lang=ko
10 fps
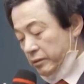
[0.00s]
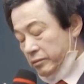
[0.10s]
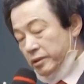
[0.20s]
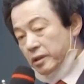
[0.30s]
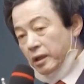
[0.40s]

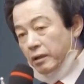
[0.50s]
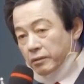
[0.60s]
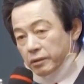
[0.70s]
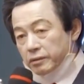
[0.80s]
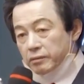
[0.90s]
우리나라에
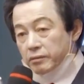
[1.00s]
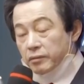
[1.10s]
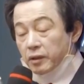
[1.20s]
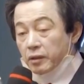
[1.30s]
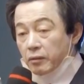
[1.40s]
큰
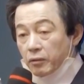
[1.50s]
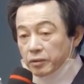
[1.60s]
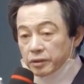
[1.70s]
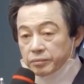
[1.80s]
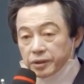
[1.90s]

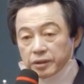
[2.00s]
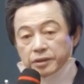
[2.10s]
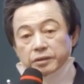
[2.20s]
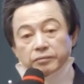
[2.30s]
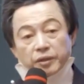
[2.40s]
공기업들이
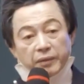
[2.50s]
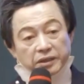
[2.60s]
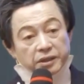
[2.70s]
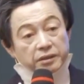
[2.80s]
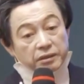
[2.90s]
기금이
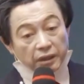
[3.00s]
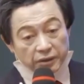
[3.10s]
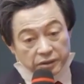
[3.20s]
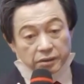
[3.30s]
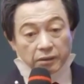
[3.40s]
많이 있는 데가
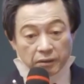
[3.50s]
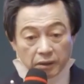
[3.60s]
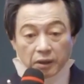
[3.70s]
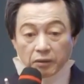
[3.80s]
있죠.